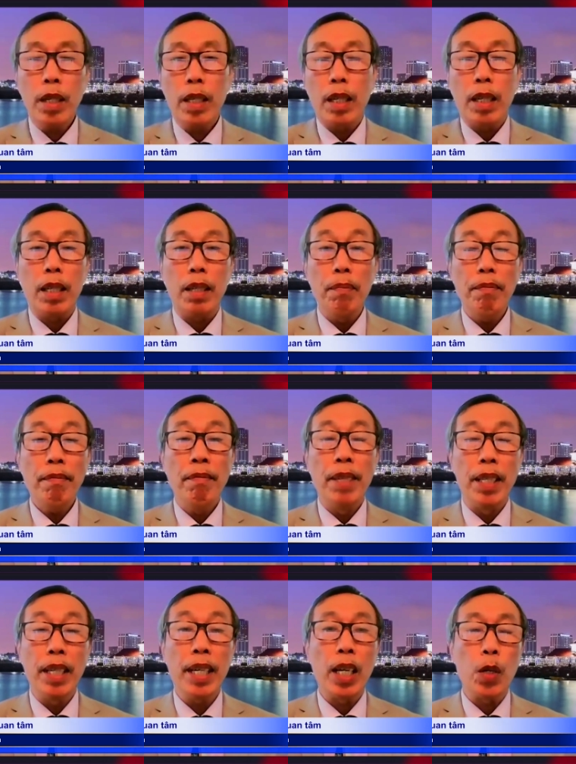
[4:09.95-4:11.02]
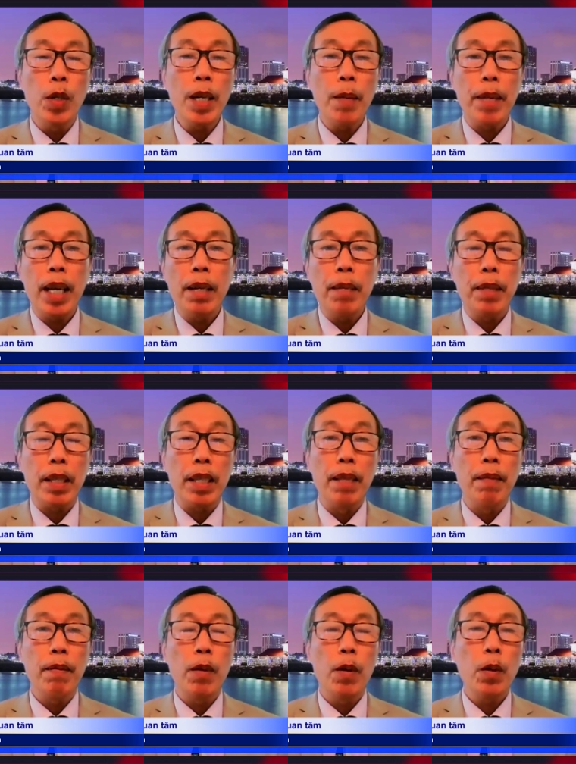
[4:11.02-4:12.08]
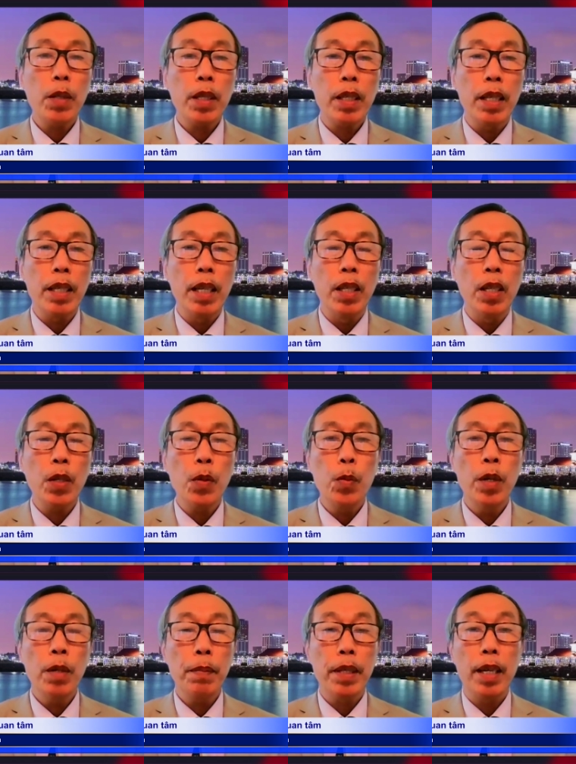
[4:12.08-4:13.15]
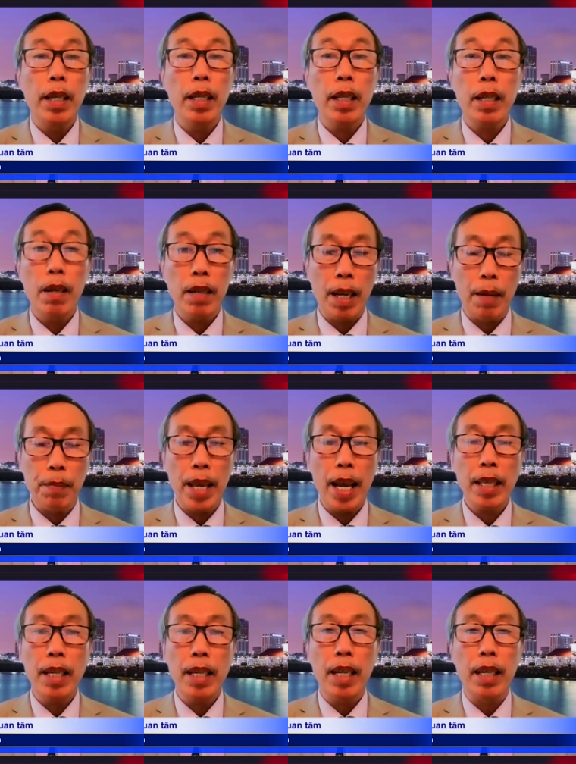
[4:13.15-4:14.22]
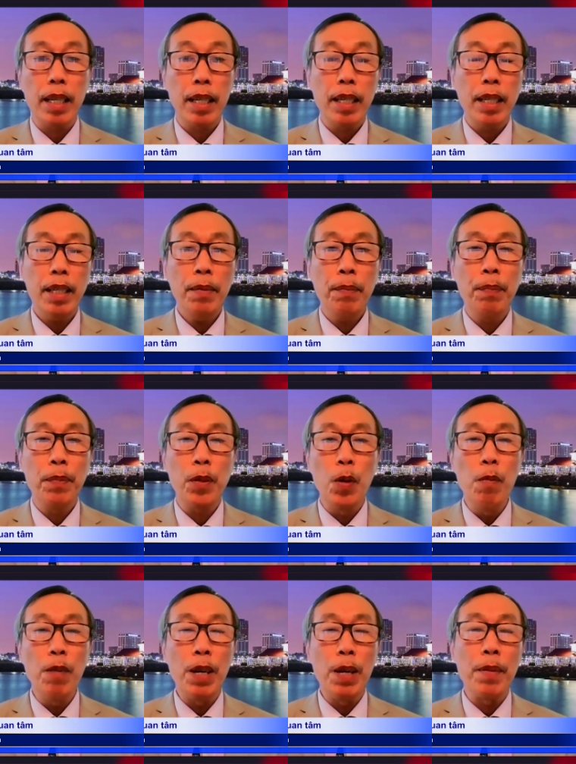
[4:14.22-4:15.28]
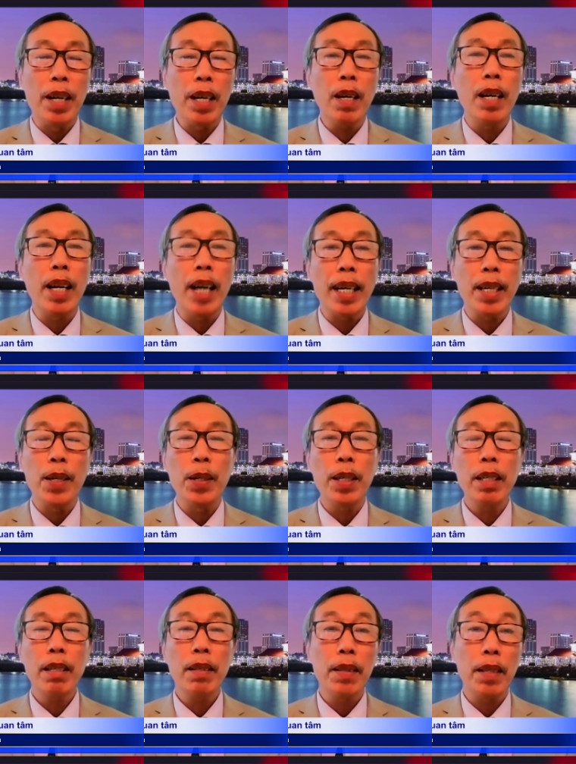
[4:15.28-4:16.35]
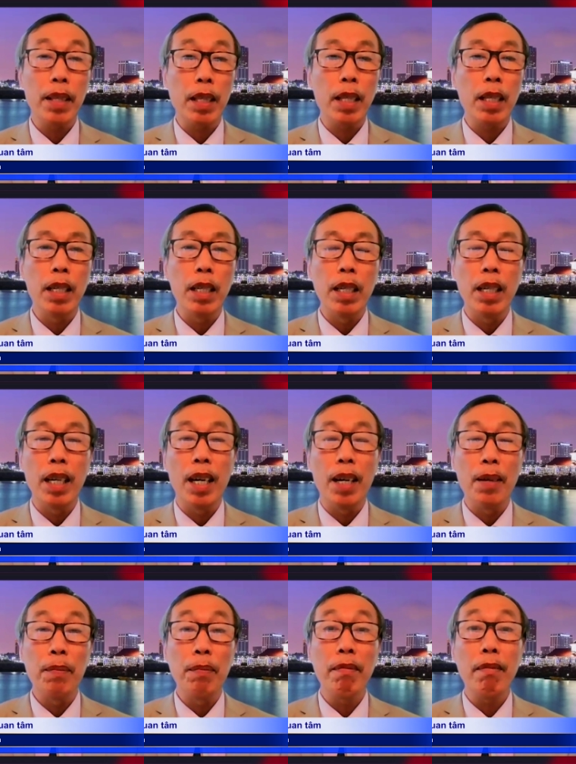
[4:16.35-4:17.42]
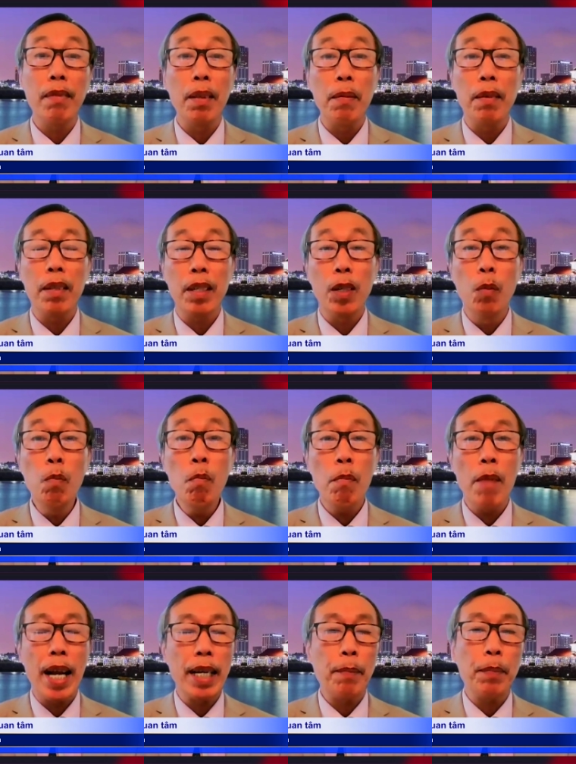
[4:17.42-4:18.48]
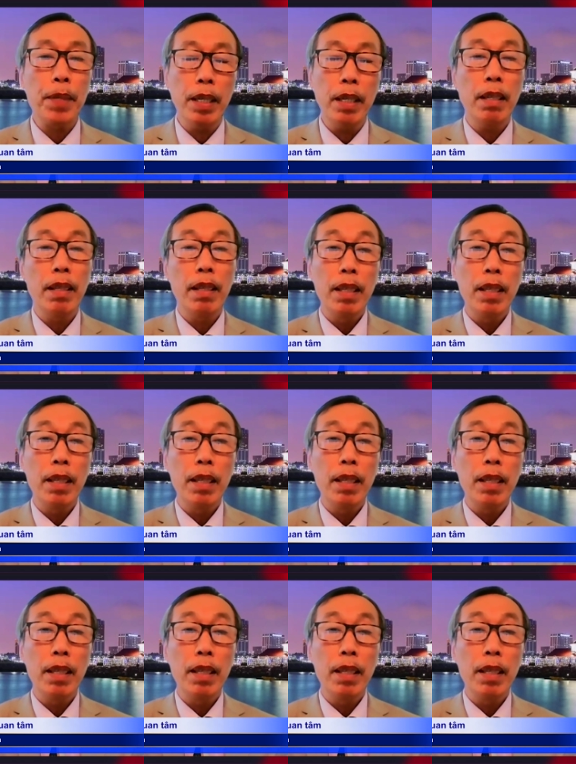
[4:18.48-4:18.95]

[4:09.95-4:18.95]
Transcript: thì mà những ngày cuối năm nay nhìn vô tình hình ở Trung Quốc thấy có cảm giác như là cuốn phim mình đã coi lại rồi từ à, đúng 3 năm trước